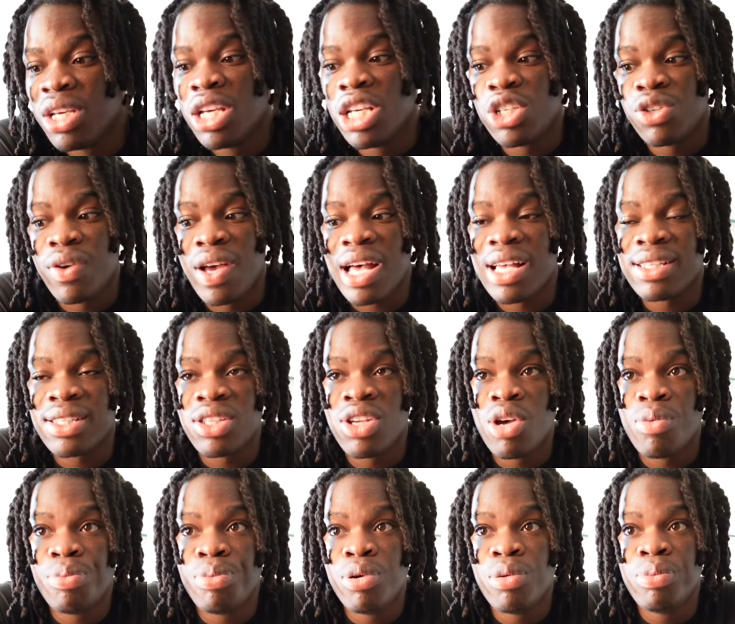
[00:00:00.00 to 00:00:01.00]
Je fais assez
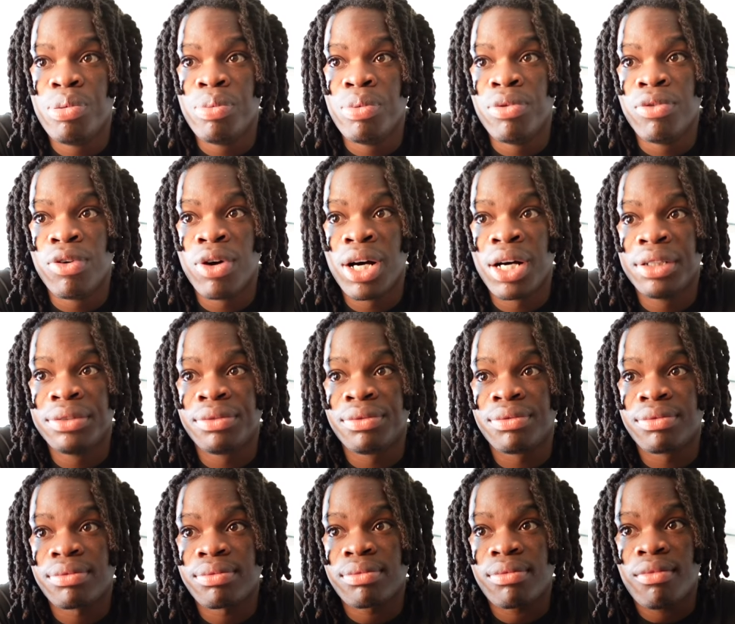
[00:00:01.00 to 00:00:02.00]
un peu pour pouvoir
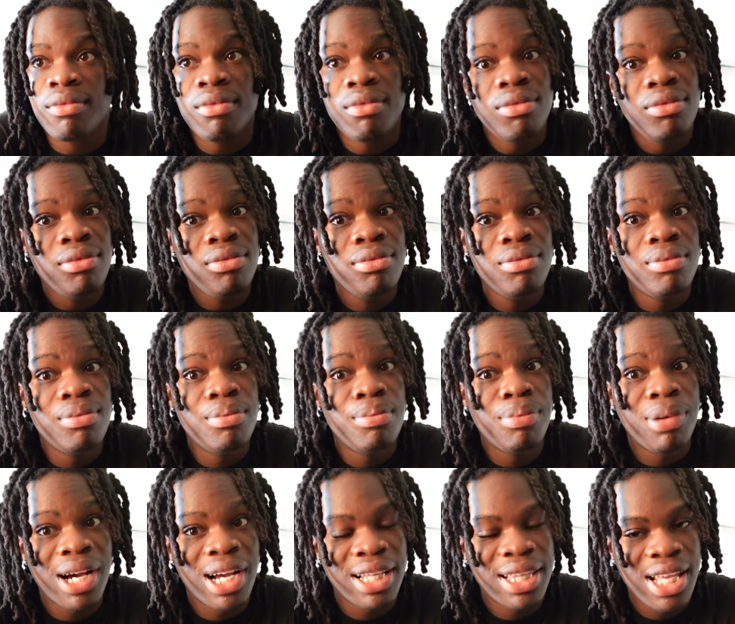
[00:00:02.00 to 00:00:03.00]

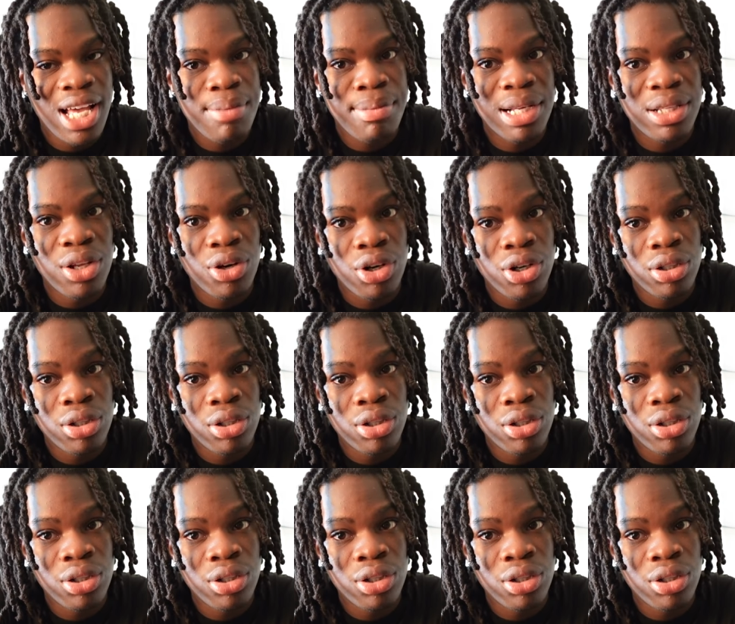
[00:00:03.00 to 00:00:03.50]
prêter à ma